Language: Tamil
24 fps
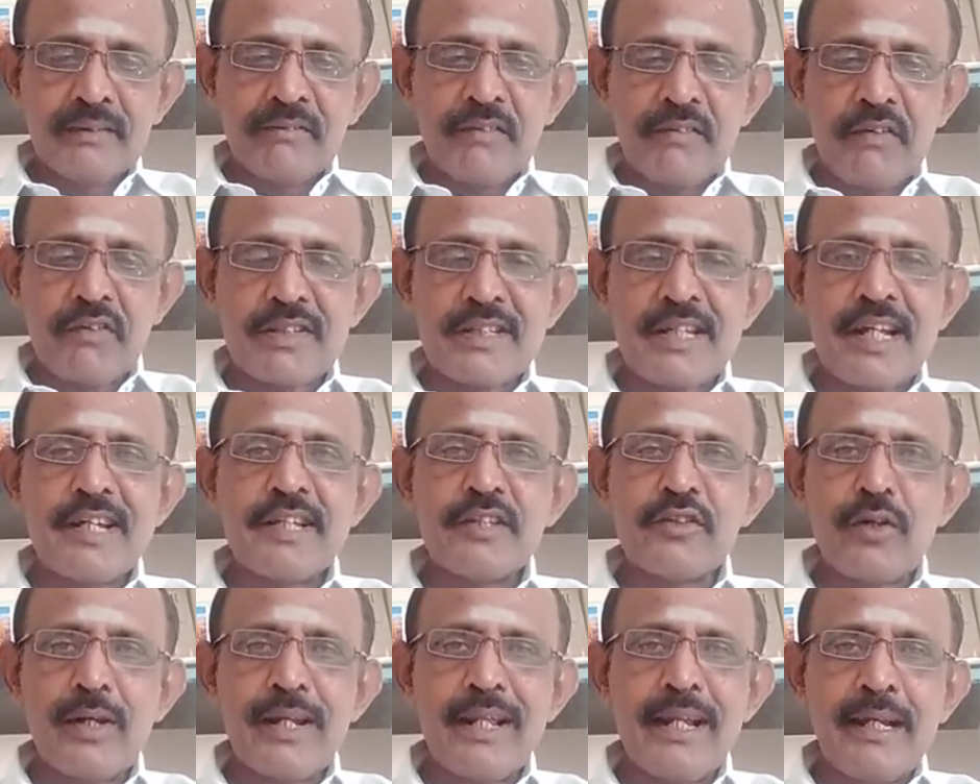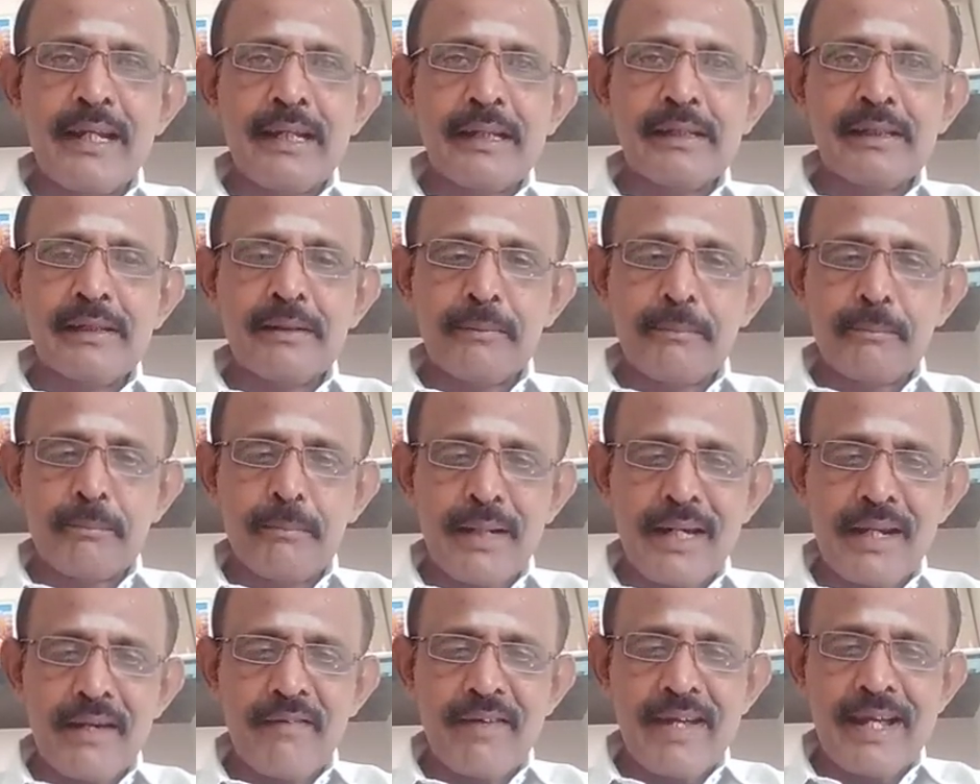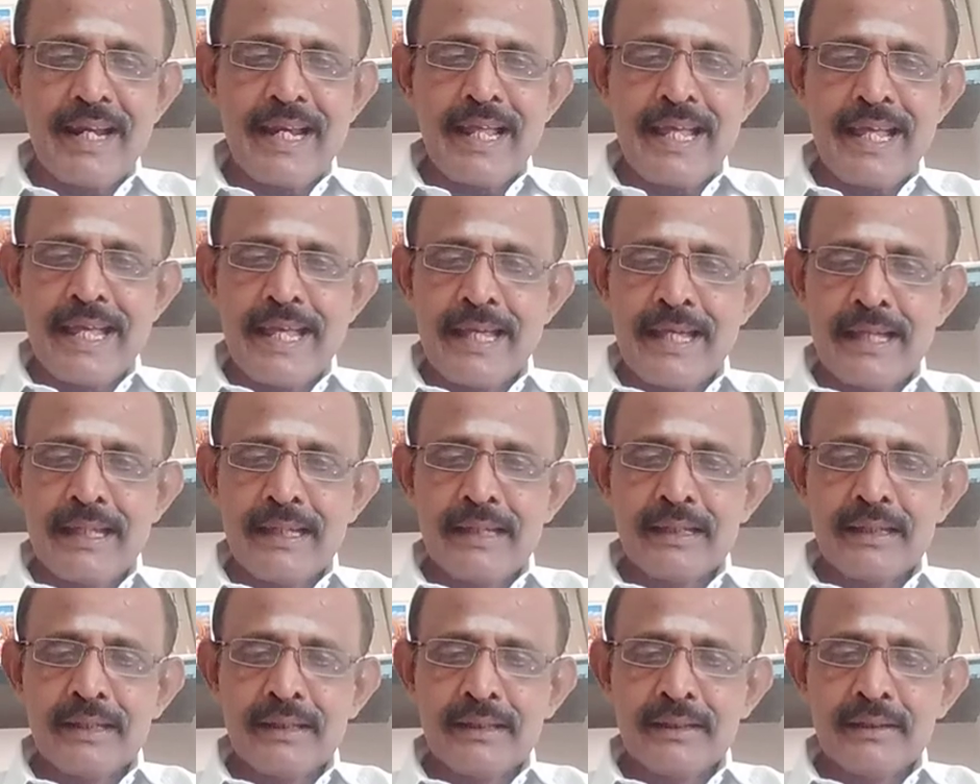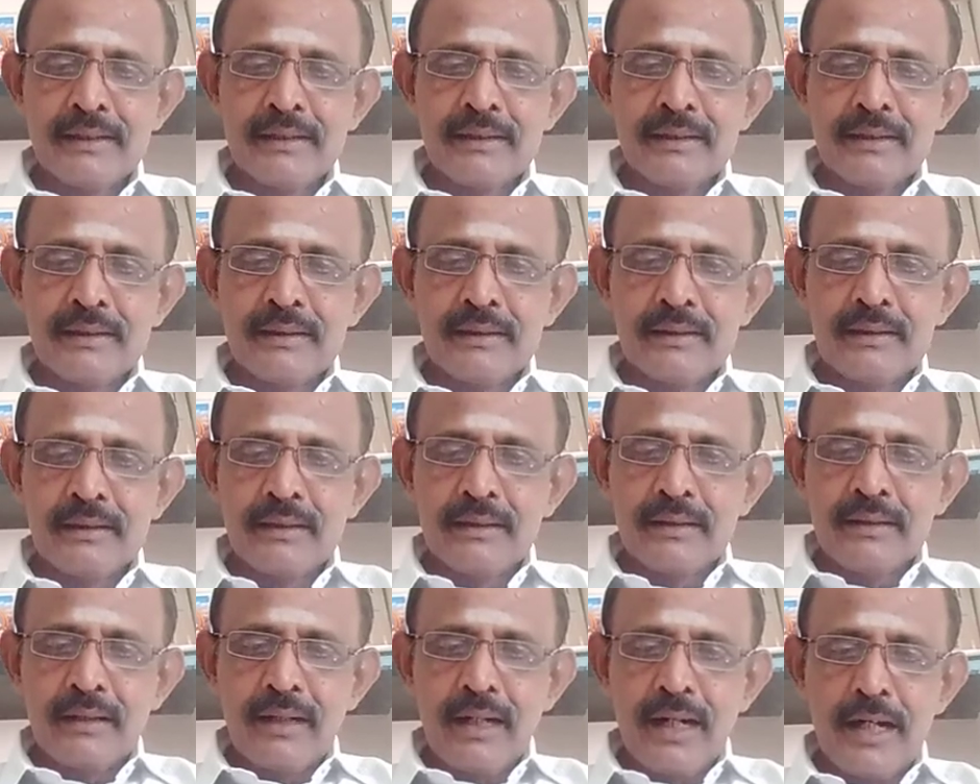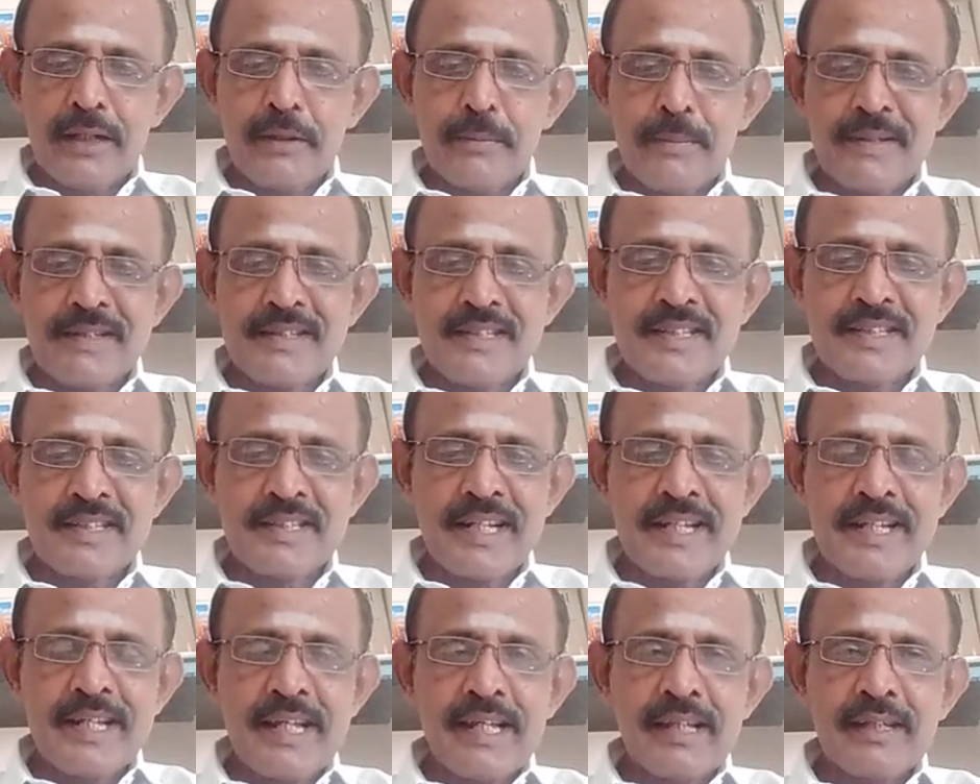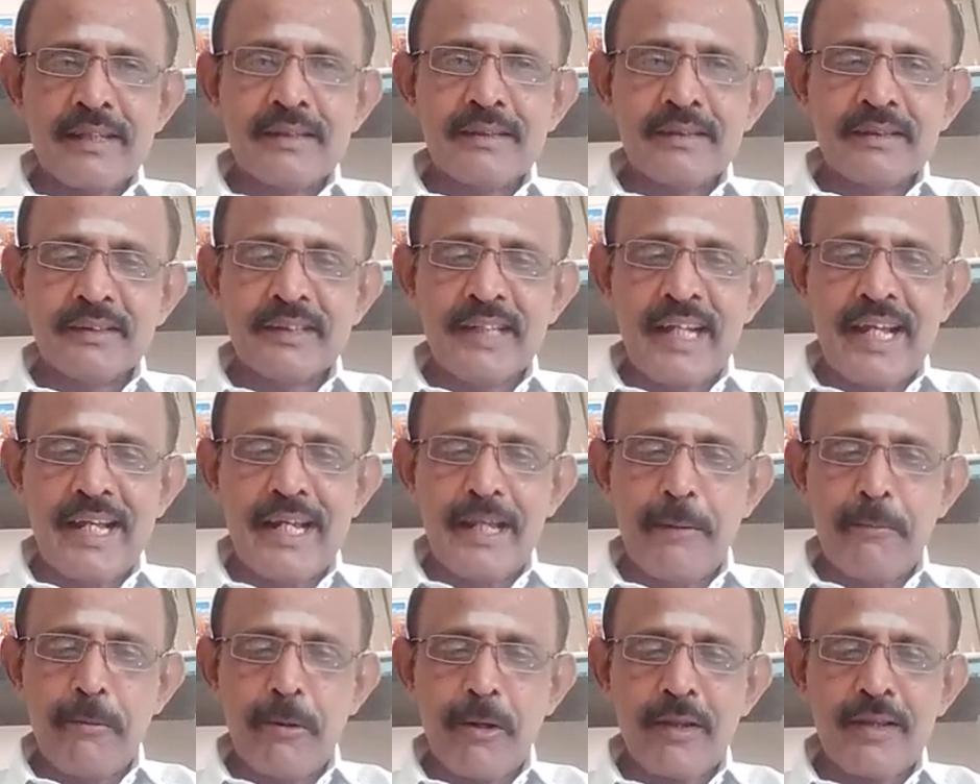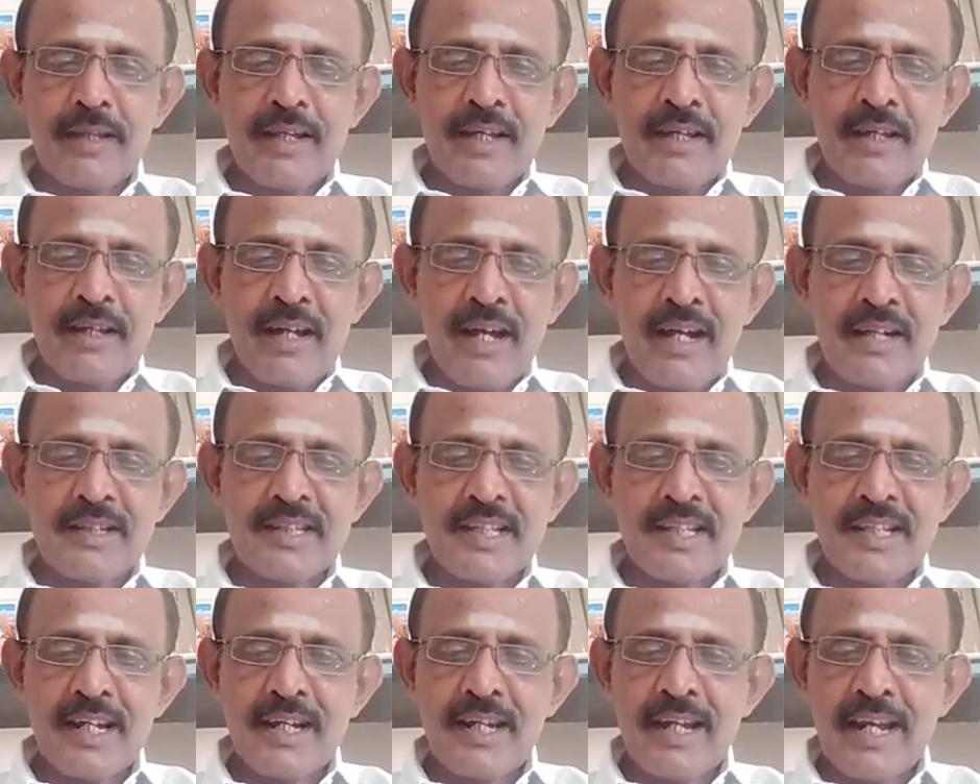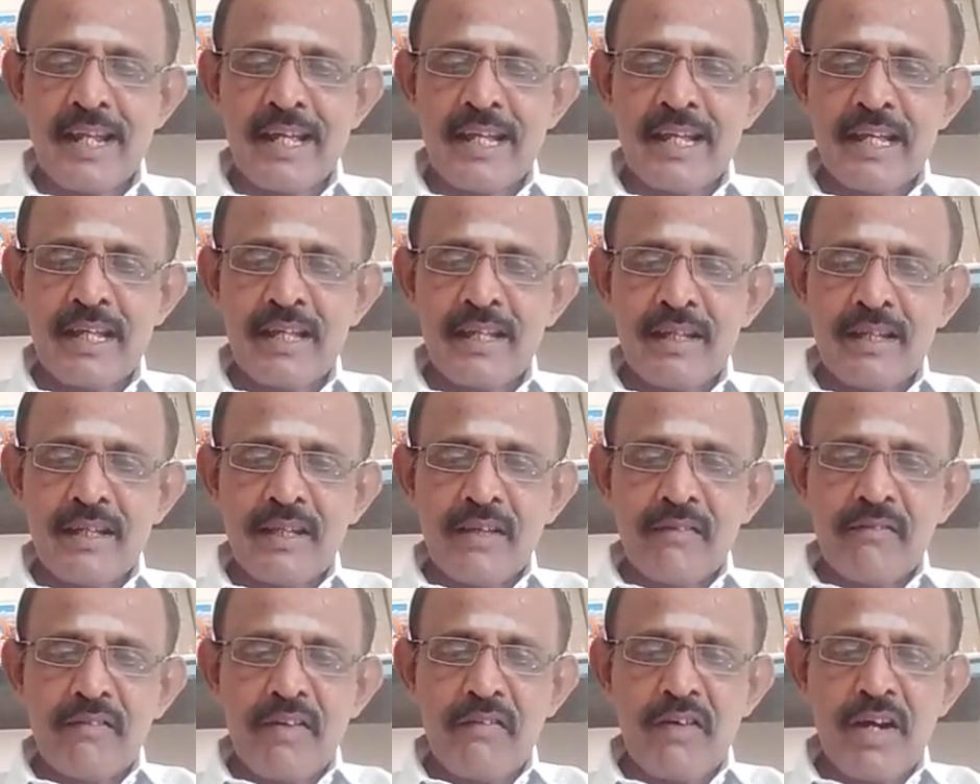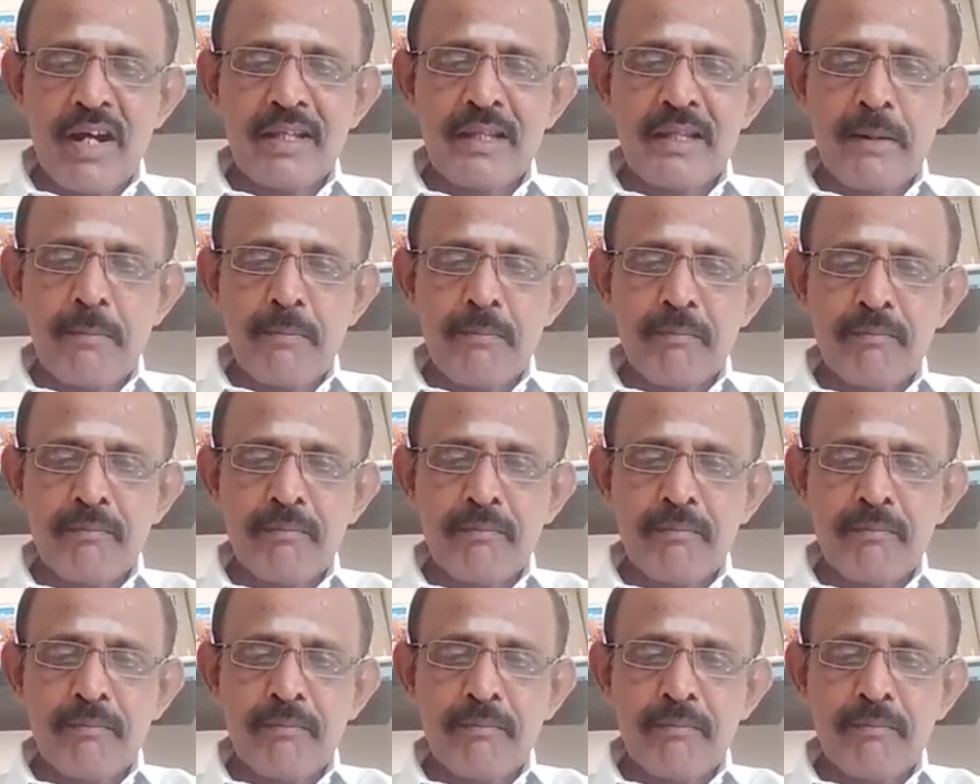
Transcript: விவசாய தொழில் மரவேலை ஆத்ம சிகிச்சை ஜெயிலுக்கு போகிறது ராஜதண்டனை விவாதம்